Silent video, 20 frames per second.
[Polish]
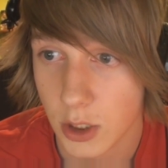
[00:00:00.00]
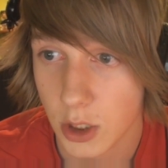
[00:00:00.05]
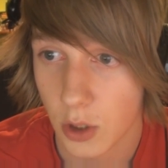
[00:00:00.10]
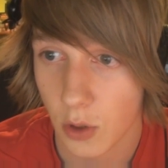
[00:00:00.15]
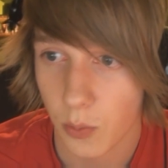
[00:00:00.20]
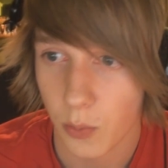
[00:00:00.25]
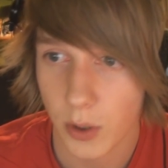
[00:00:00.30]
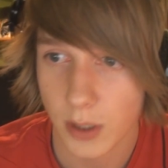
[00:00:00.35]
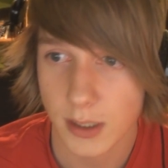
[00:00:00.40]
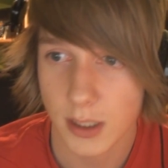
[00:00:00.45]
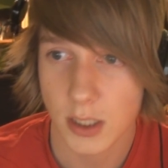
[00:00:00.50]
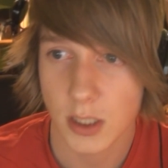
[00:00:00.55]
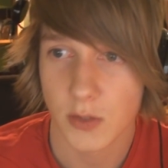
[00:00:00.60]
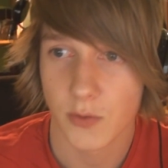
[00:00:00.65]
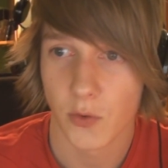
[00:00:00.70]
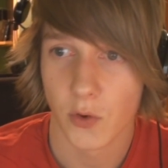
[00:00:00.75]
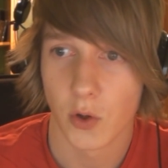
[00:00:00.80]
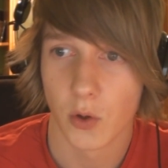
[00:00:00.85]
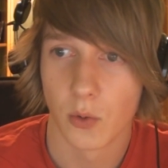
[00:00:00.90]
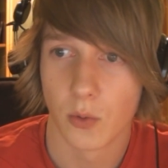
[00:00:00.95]
czy opłacasz
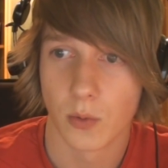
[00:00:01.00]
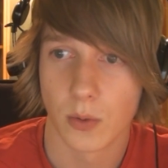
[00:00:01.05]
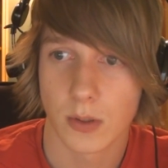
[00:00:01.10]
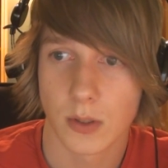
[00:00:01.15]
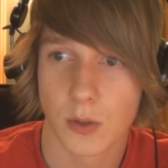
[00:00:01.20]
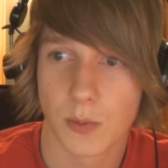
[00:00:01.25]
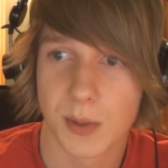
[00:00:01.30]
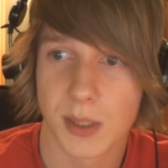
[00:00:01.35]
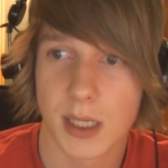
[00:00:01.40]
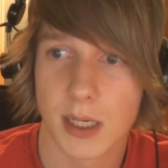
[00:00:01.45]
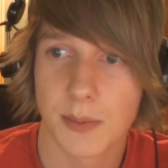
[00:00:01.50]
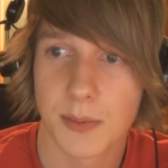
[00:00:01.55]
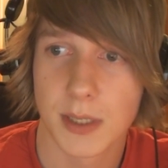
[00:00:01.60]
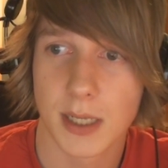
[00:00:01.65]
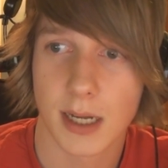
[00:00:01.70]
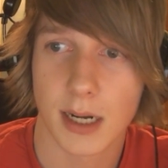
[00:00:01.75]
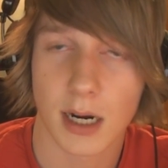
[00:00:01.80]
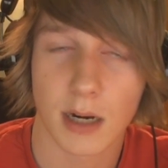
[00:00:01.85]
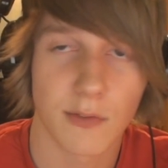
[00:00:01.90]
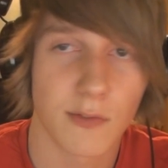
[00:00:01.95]
swoją
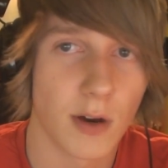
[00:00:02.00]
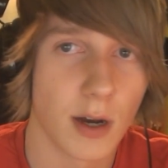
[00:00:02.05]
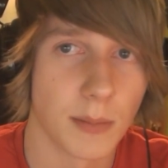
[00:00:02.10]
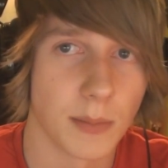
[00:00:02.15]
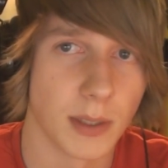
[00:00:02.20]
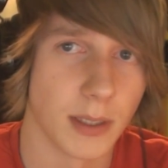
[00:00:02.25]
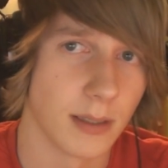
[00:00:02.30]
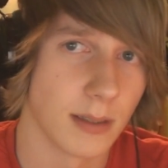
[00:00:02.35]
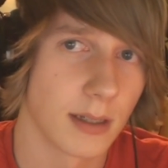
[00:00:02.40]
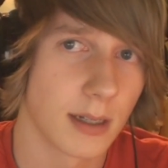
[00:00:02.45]
subskrypcję rafami.